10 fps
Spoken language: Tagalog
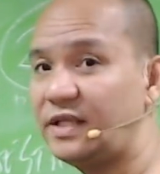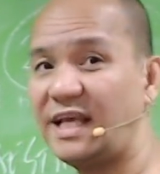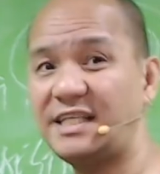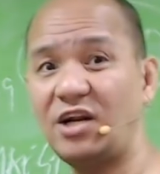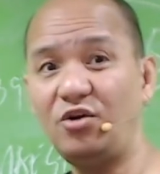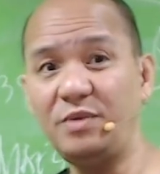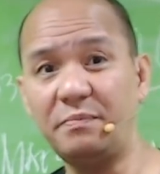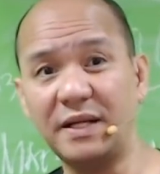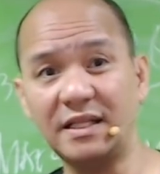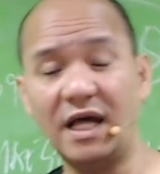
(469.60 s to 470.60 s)
Eh sir,
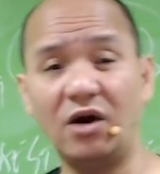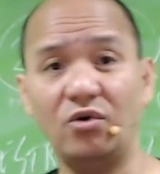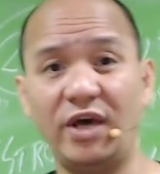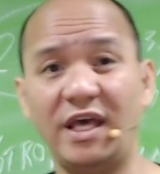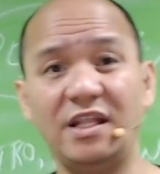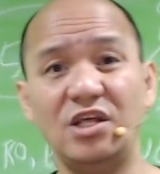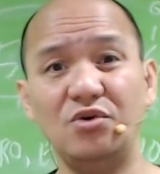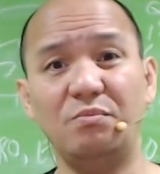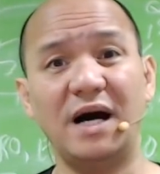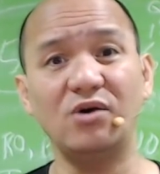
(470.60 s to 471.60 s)
lumipat na ako. Eh edi
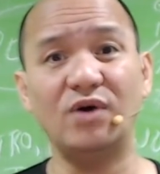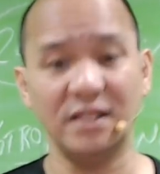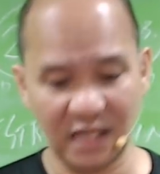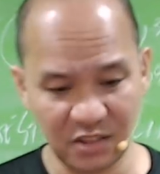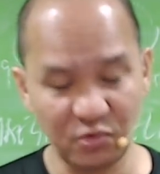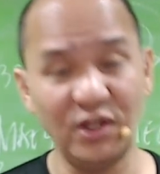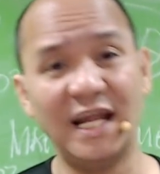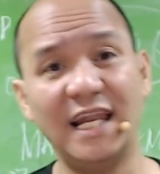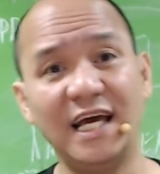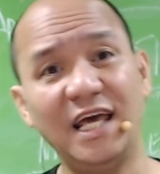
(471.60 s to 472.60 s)
yung bagong address mo
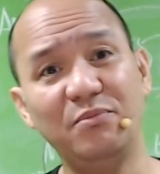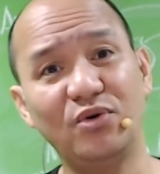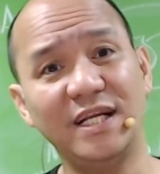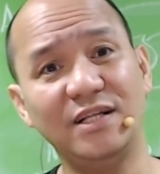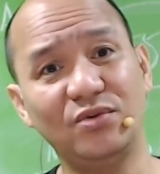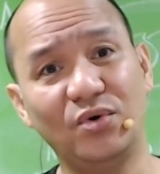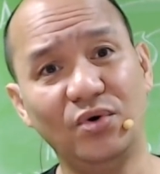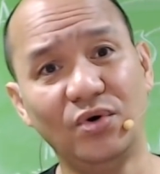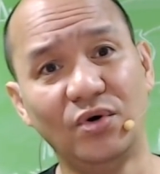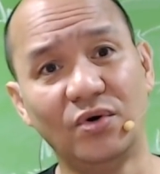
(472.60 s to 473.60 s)
ilalagay mo rito.
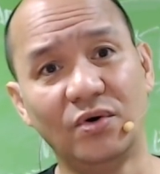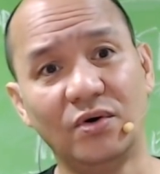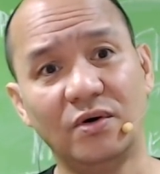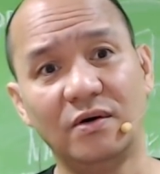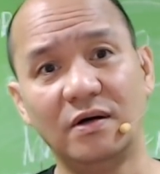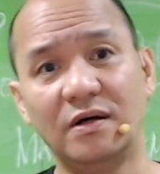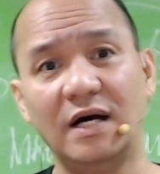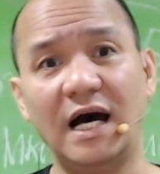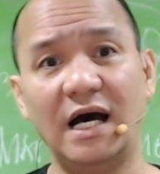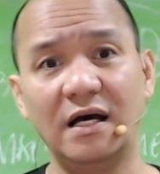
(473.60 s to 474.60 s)

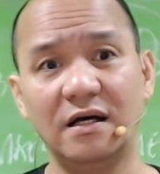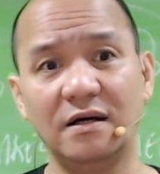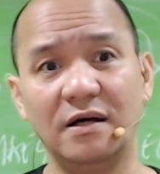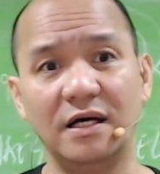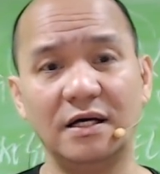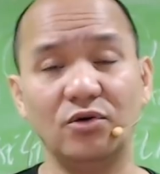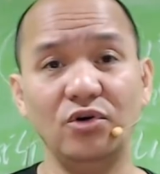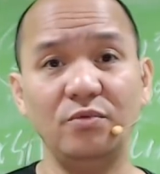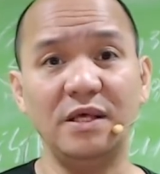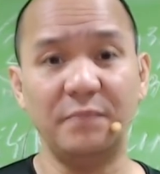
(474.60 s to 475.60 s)
Ha? Kung
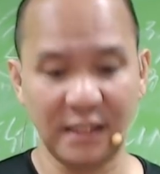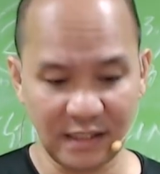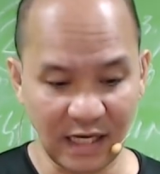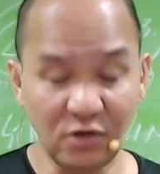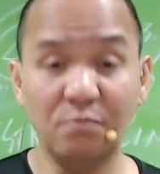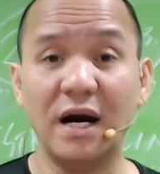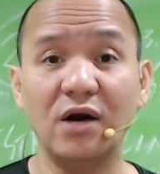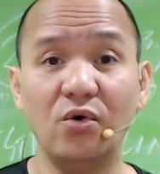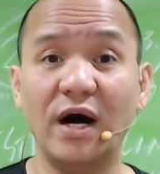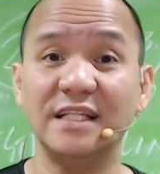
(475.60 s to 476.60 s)
lumipat ka, yung
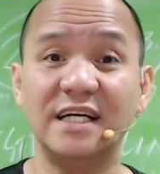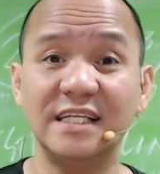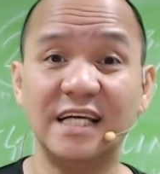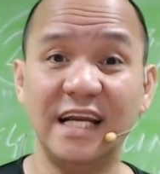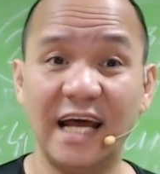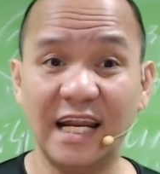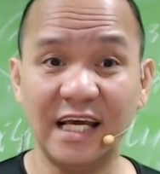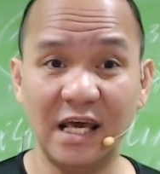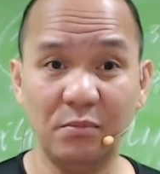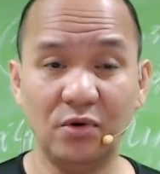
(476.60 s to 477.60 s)
bagong address ang
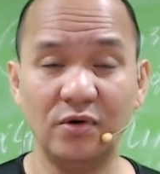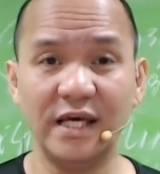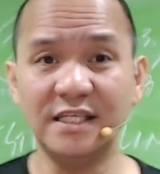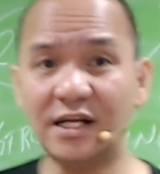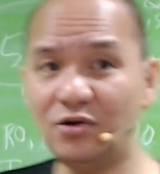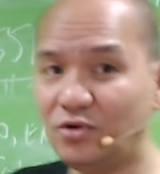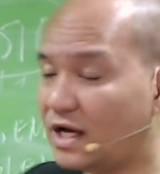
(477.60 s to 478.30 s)
ilalagay mo. Eh sir, yung